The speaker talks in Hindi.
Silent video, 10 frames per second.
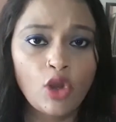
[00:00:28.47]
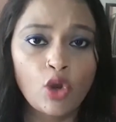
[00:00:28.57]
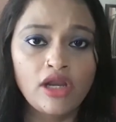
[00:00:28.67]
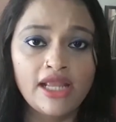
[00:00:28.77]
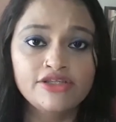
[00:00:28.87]

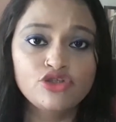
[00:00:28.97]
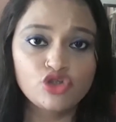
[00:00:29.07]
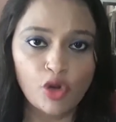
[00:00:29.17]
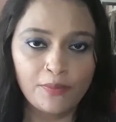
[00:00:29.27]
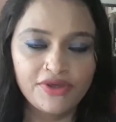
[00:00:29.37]
ऑनलाइन
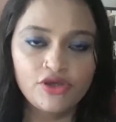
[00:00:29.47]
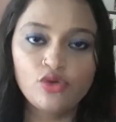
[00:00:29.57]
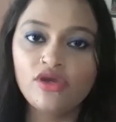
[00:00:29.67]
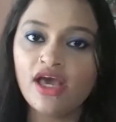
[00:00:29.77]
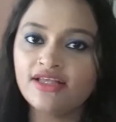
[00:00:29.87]
शॉपिंग
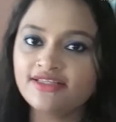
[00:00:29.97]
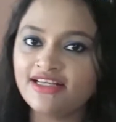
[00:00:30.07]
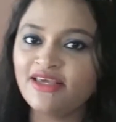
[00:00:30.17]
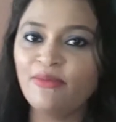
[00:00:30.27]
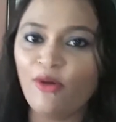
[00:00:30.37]
क्योंकि
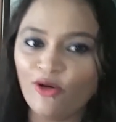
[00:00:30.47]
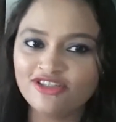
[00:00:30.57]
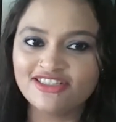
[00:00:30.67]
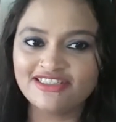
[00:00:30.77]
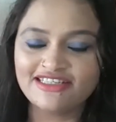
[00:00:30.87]
आजकल ये
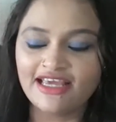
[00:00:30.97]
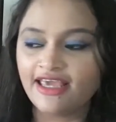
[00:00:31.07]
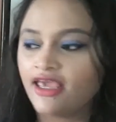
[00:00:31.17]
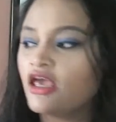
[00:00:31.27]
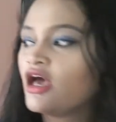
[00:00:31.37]
बहुत चल रहा
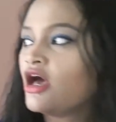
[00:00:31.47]
है